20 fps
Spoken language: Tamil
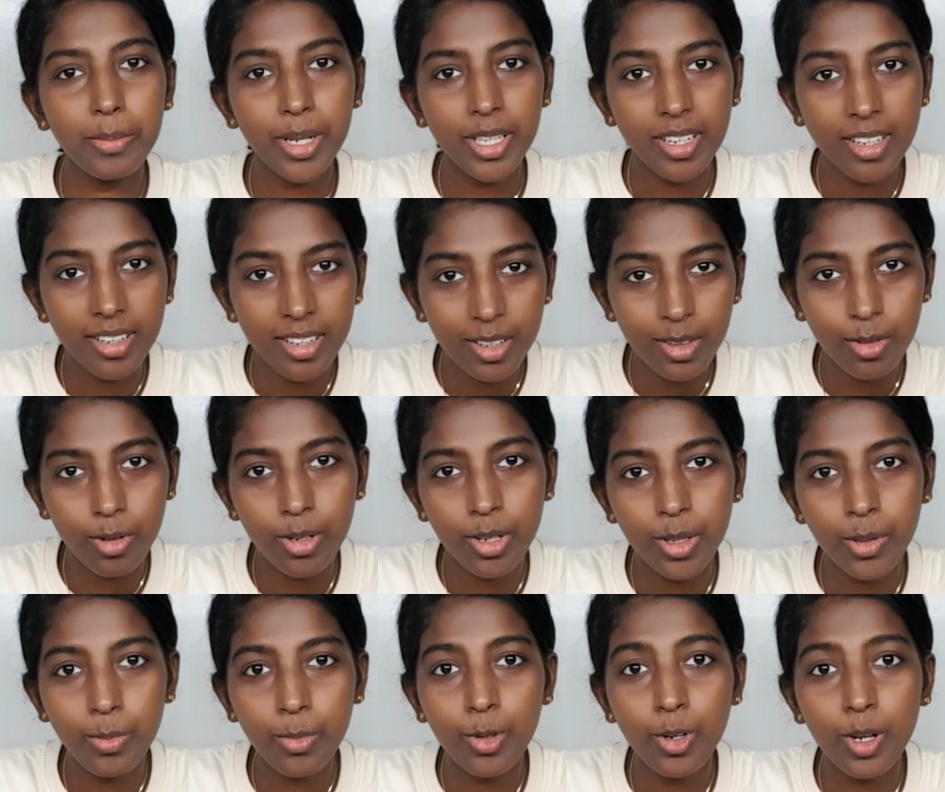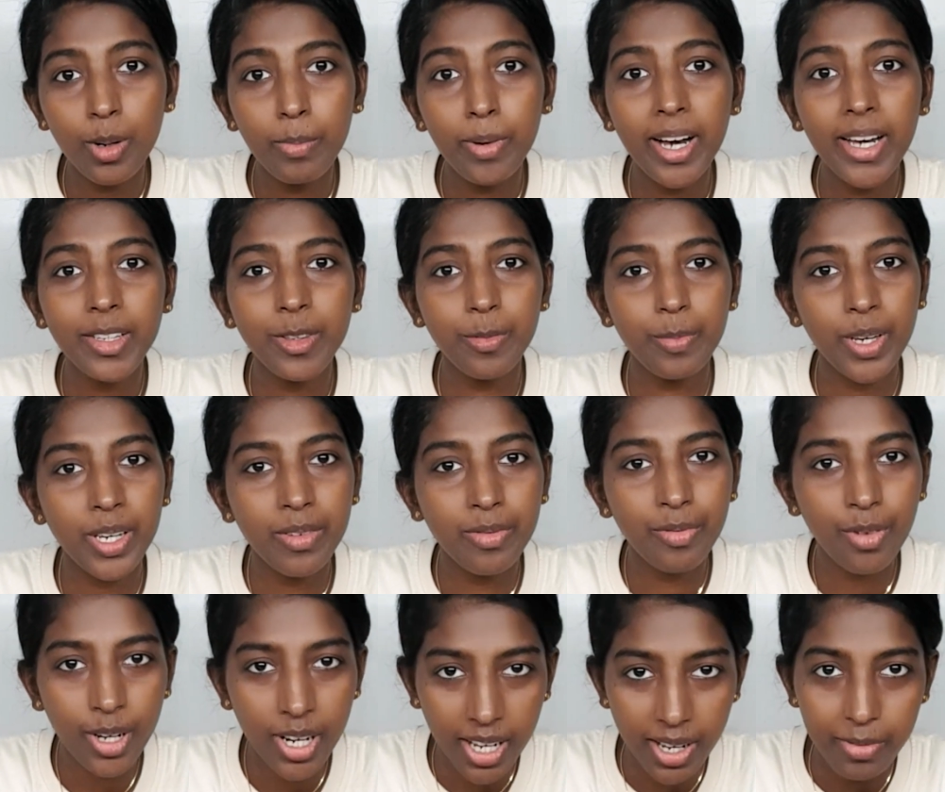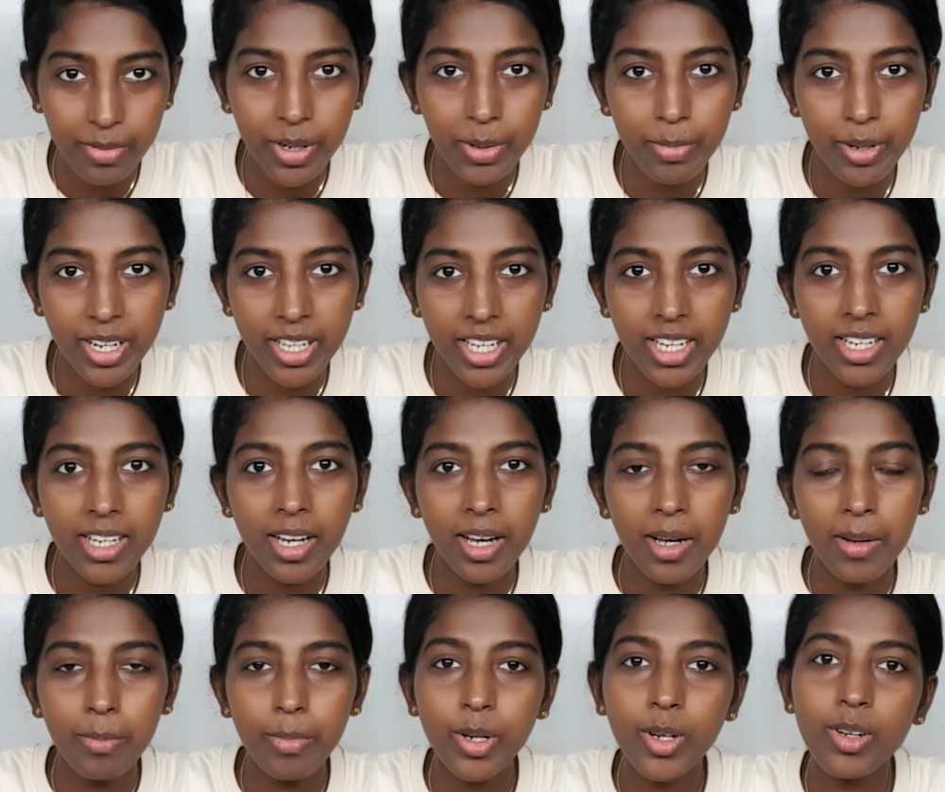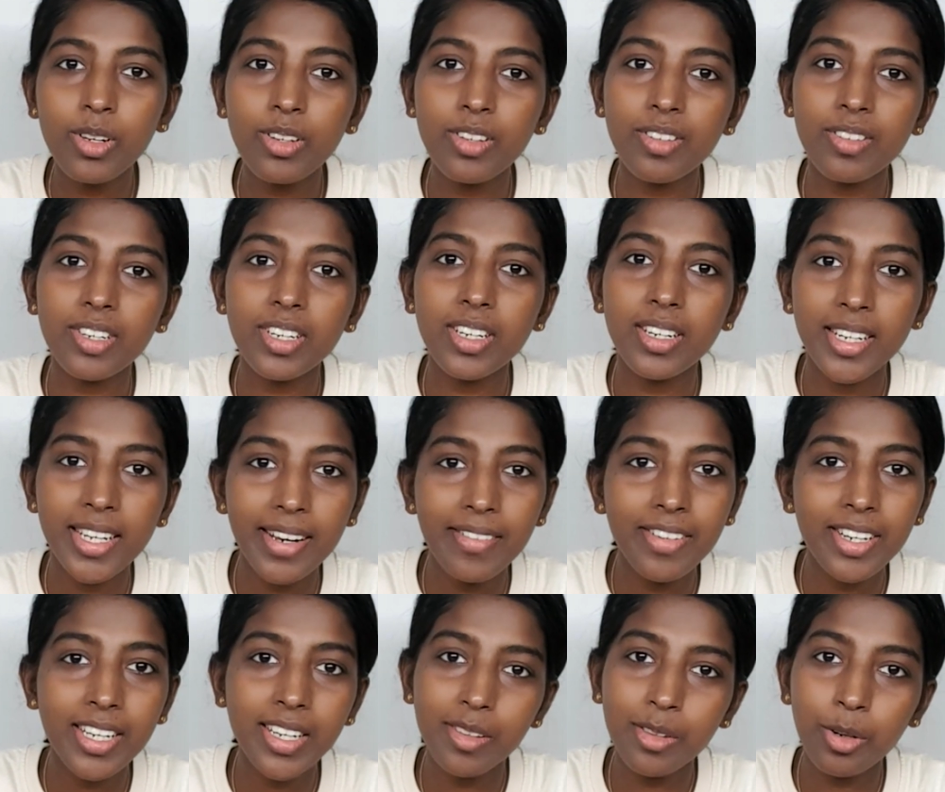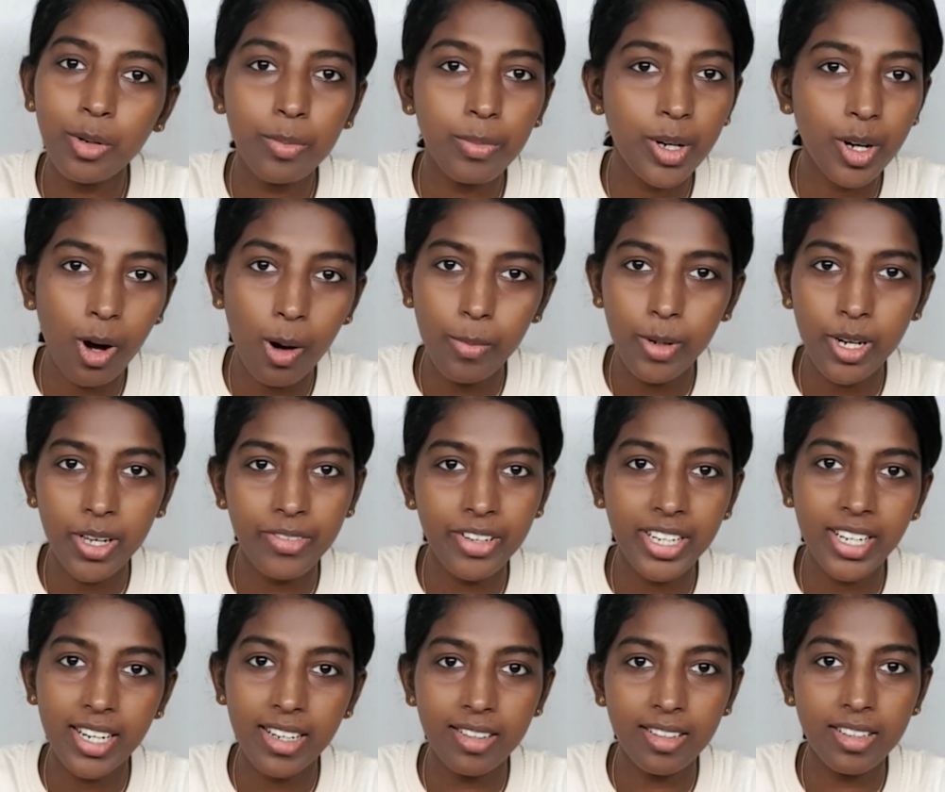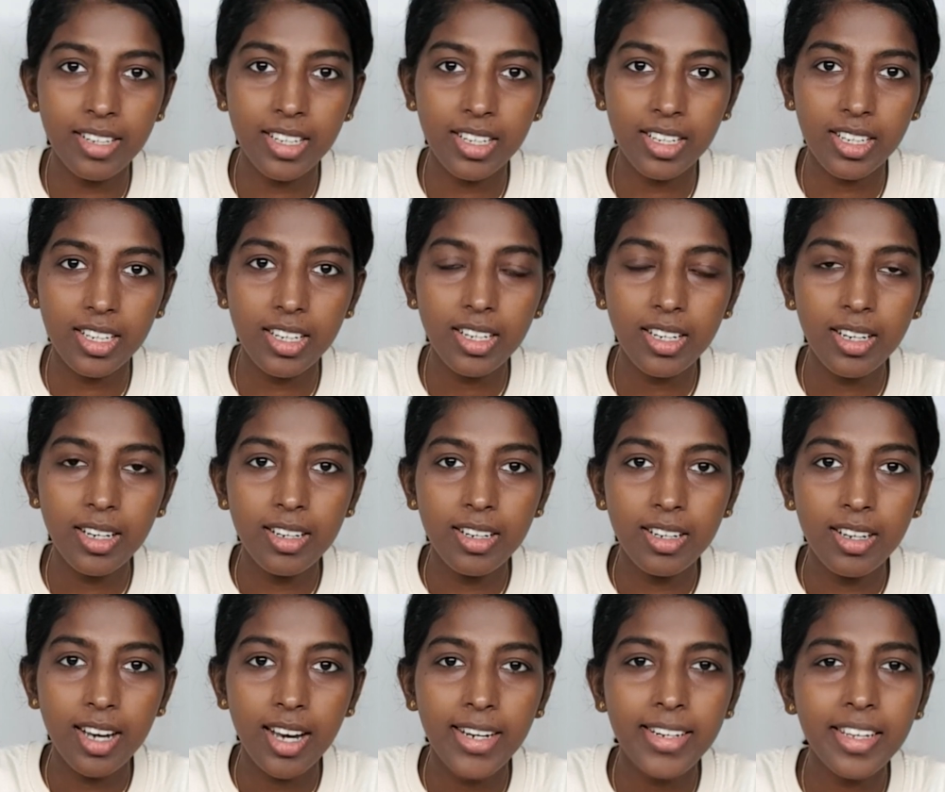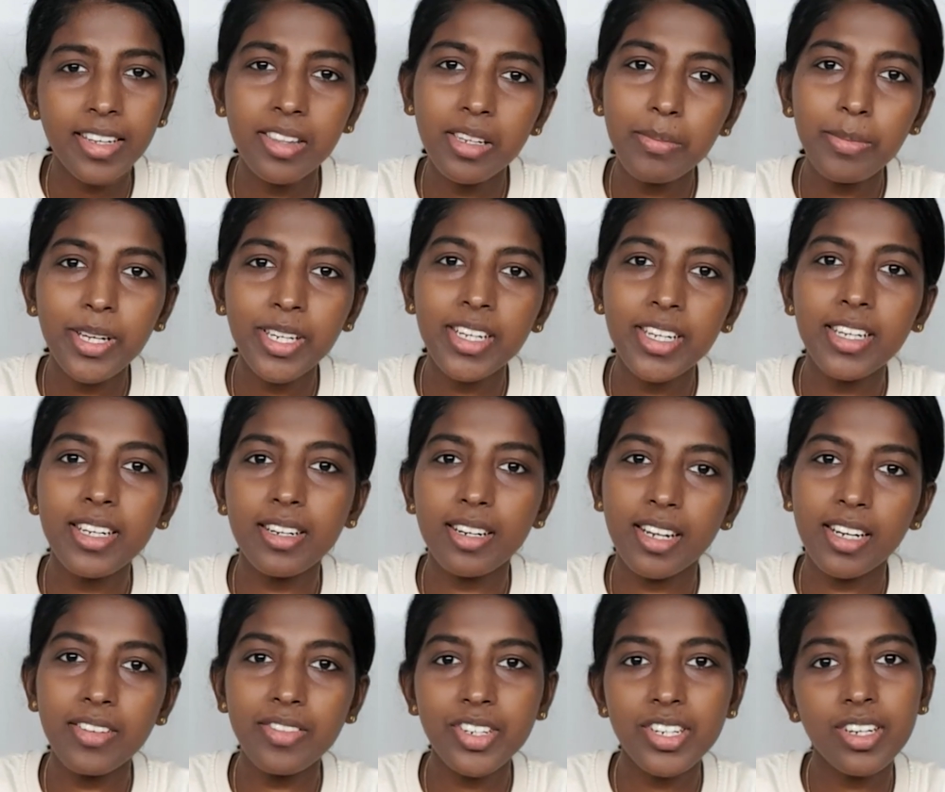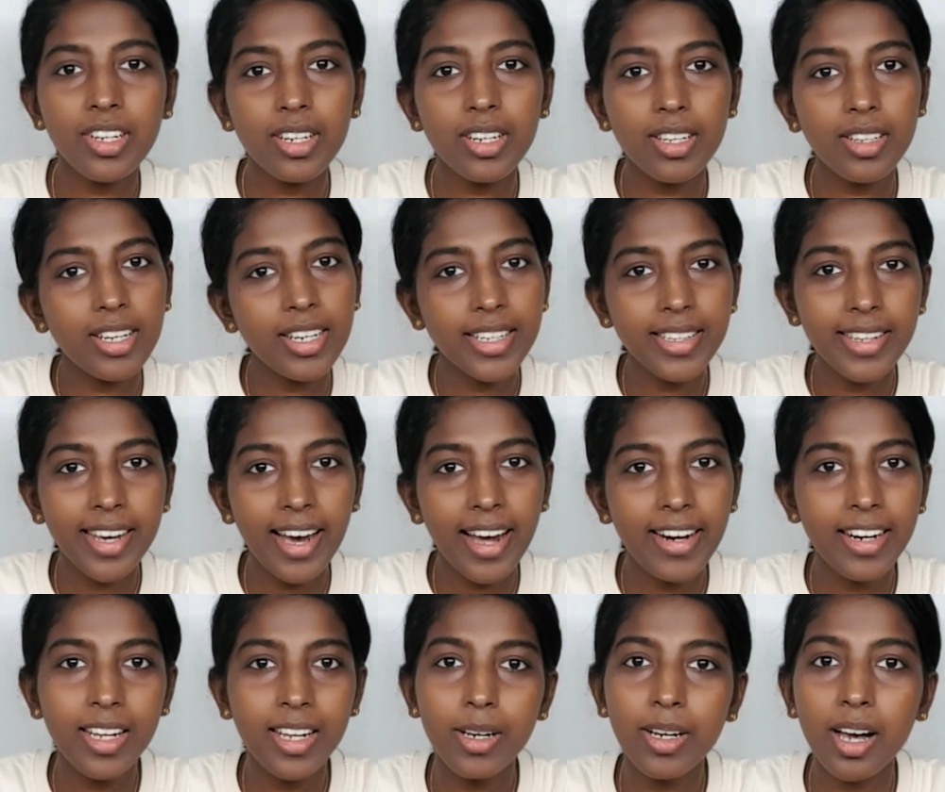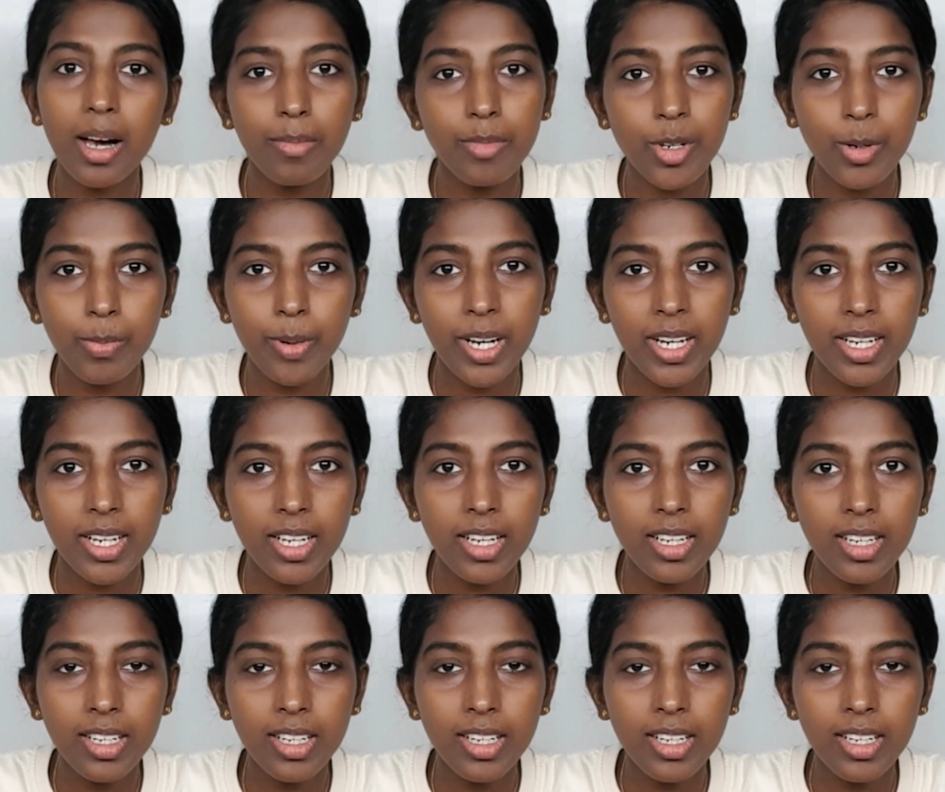மாதிரி நான் சொல்கிறது மூலமாக ஐ ஸ்பீக் ஃபார் எவ்ரிபடி பிகாஸ் இந்தியாவில் இது ரொம்ப காமனாகவே நடந்துகிட்டு இருக்குது அண்ட் இந்த மாதிரி நல்ல விஷயங்களை தான் இந்த ஆடில் காமிச்சிருப்பாங்க